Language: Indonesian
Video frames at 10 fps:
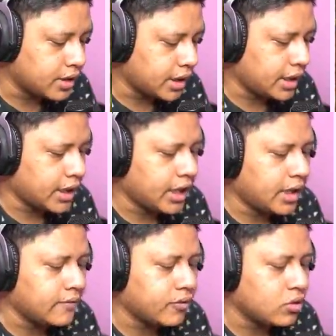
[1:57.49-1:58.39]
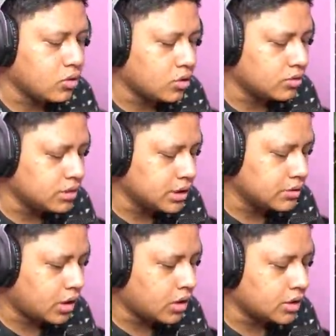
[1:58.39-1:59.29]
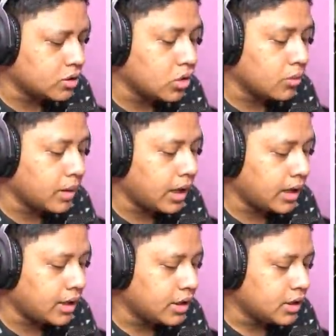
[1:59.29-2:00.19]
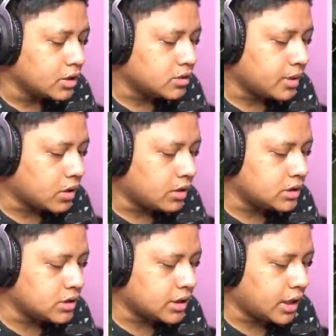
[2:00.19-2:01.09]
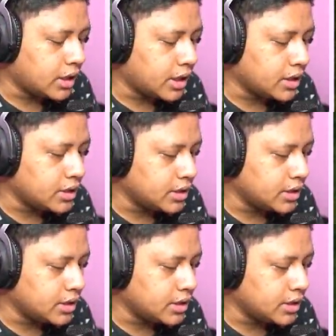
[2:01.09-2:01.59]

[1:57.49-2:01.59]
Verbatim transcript: kayak Evo Ground gitu kalau di global. Cuman kalau di Cina ini kayak gini